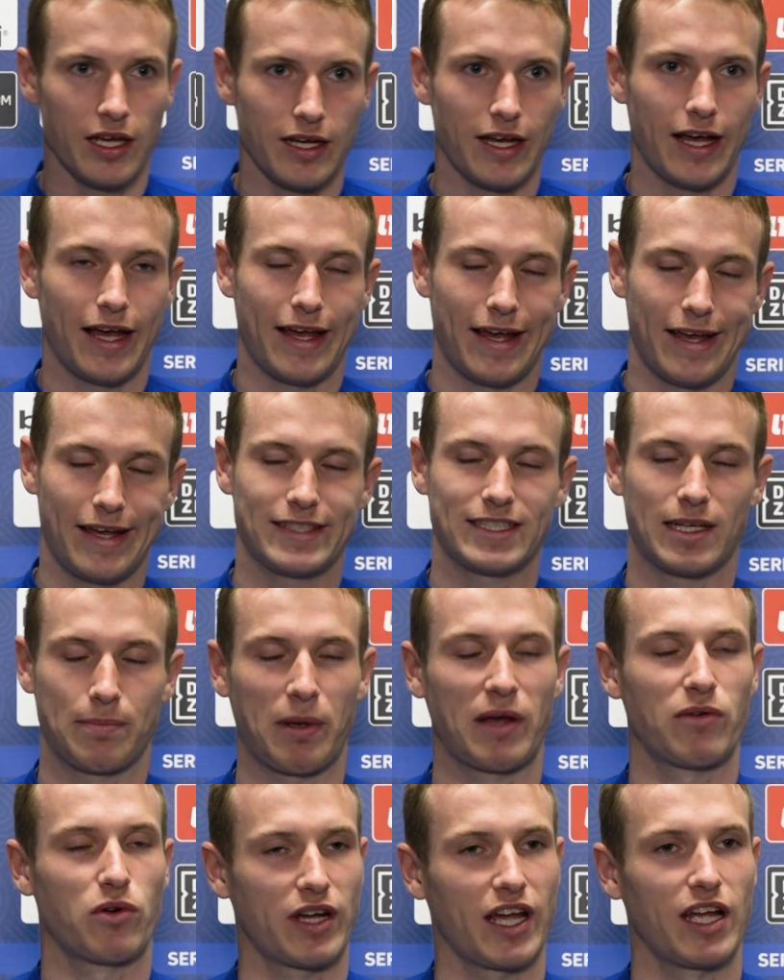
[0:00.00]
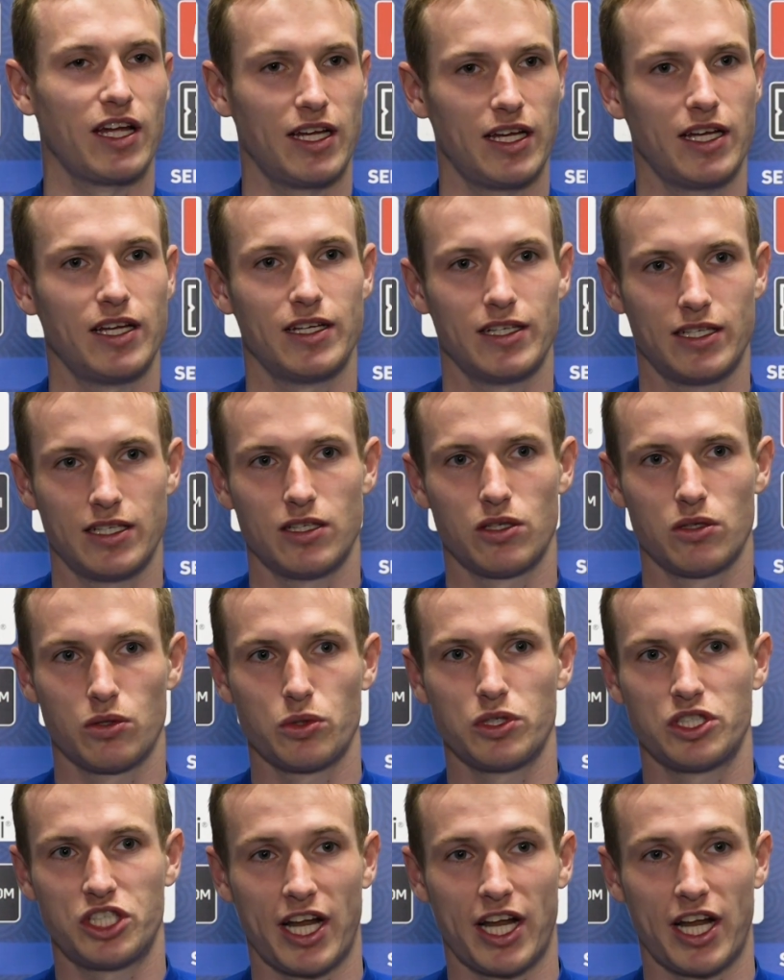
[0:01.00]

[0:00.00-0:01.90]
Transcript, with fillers: Eh, sapevo che lui